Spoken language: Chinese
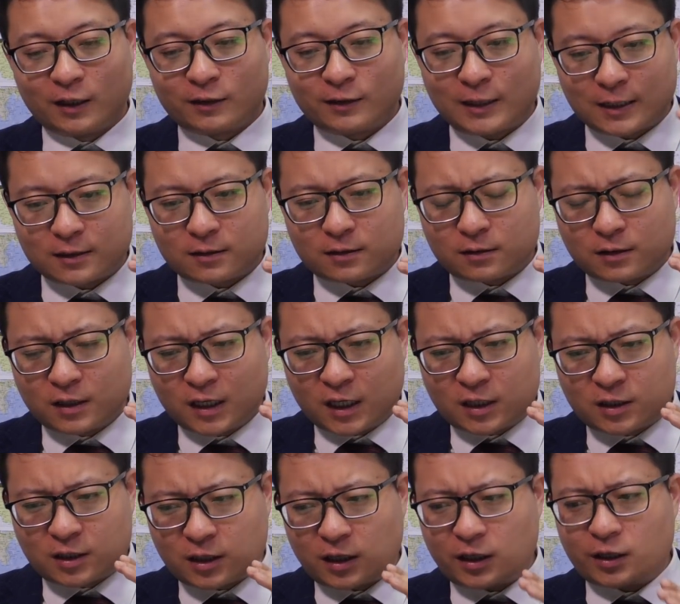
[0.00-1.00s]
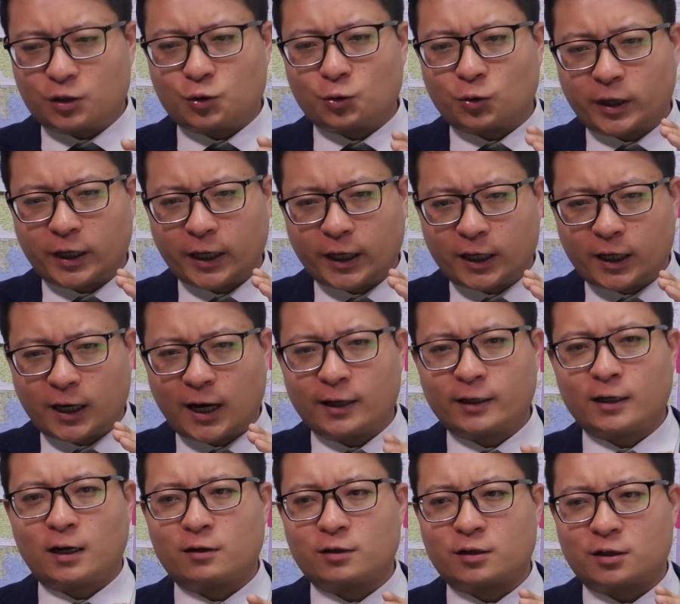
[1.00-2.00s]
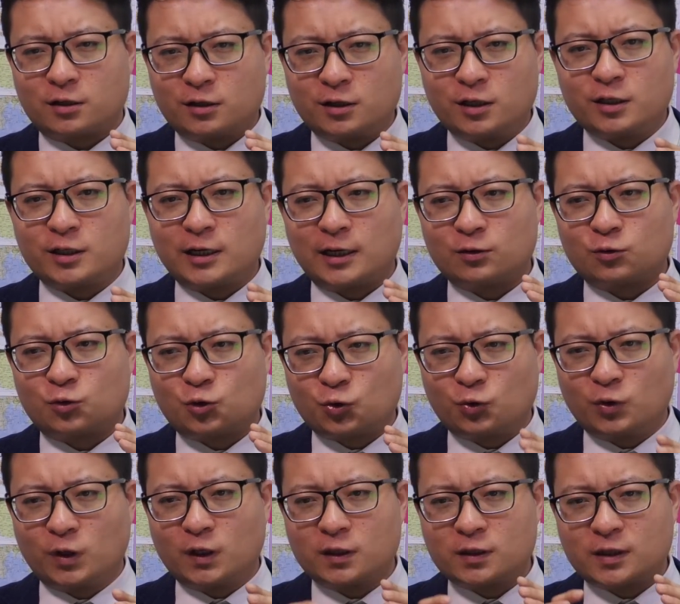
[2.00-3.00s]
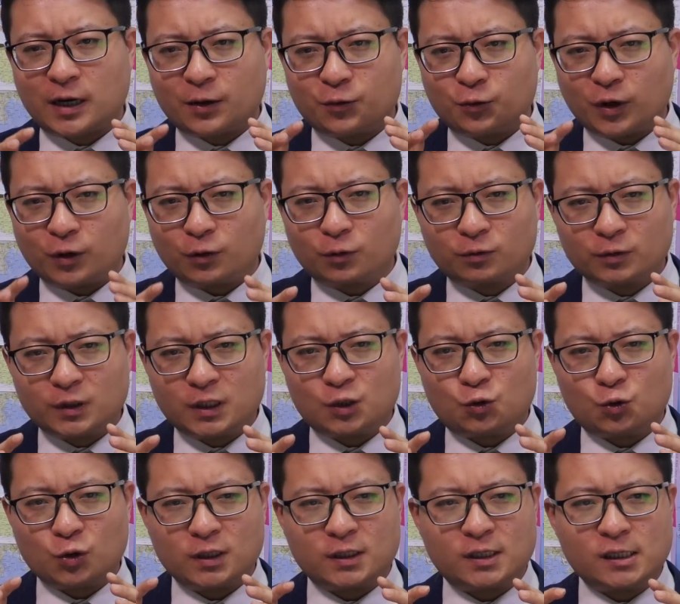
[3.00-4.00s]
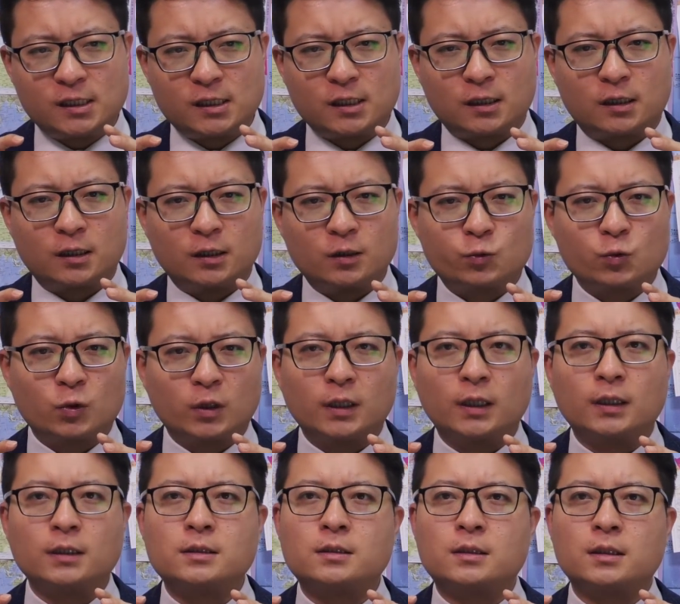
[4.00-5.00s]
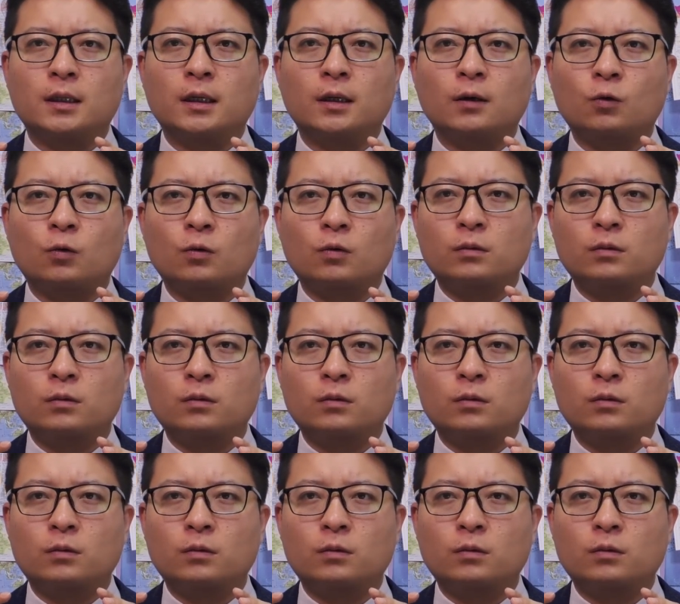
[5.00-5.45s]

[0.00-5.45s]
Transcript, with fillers: 那这里就可以看到，实际上中俄在远东地区的经济合作的这个。